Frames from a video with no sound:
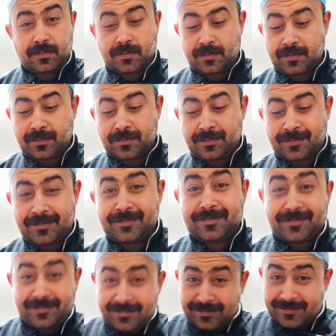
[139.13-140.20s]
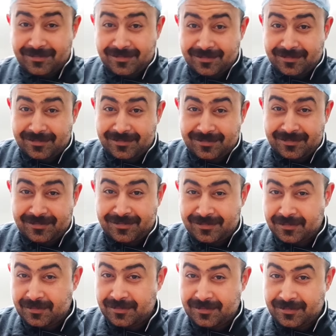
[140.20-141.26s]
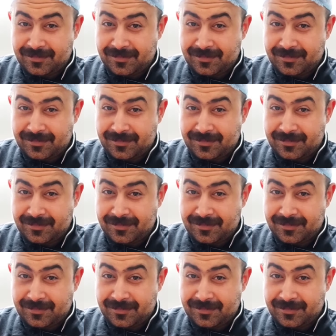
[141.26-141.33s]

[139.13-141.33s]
ومعلقه توم بودر على بعض بصوا